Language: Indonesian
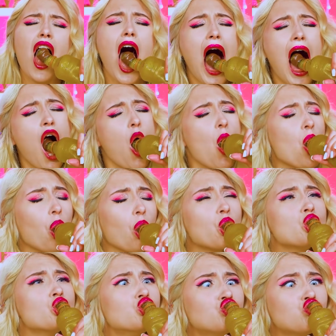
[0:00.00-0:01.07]
Dan
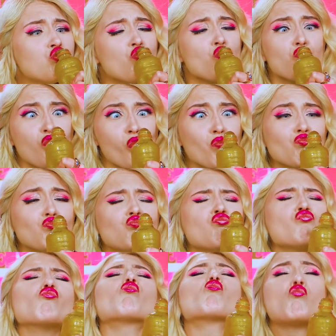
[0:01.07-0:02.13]
rasanya enak hmm.
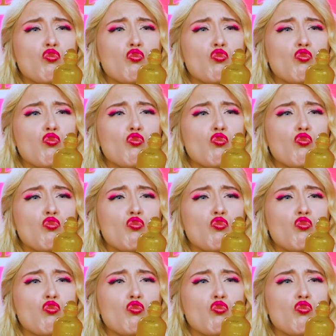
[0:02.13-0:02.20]
banget.